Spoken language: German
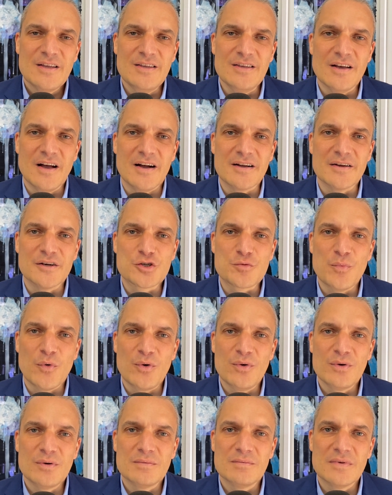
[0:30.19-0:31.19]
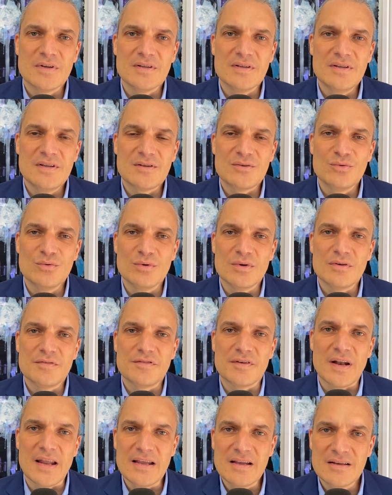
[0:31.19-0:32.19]
ihr Engagement nicht nur
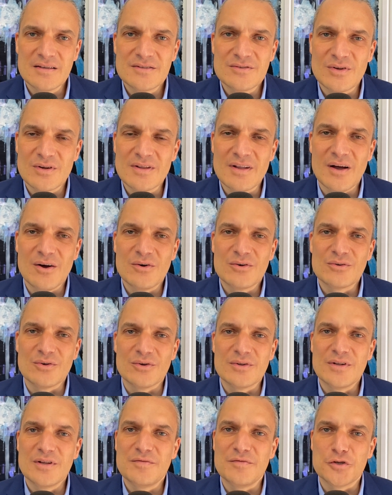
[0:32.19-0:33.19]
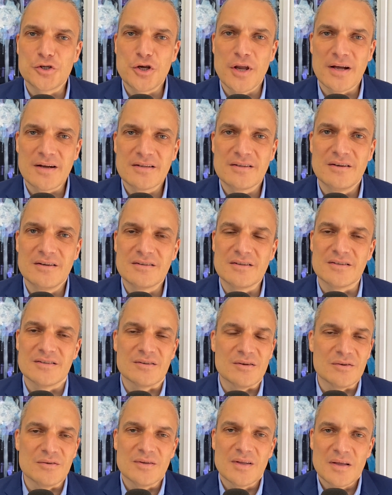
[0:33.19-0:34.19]
verlängert, sondern auch deutlich verstärkt hat. Also das